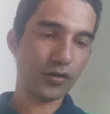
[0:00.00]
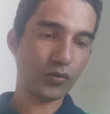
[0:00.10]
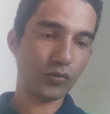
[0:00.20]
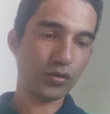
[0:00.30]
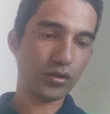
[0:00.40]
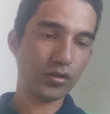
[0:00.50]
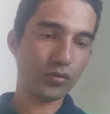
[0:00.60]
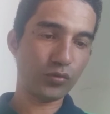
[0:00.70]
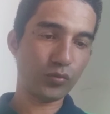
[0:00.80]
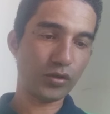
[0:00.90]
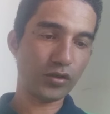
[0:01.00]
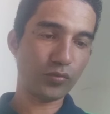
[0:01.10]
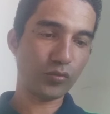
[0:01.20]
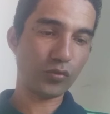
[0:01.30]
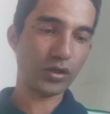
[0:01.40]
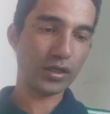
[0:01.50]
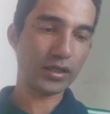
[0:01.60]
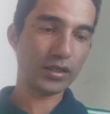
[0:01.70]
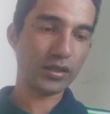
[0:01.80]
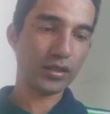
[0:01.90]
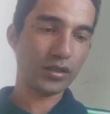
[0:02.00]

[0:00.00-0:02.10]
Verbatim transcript: reunir no mesmo lugar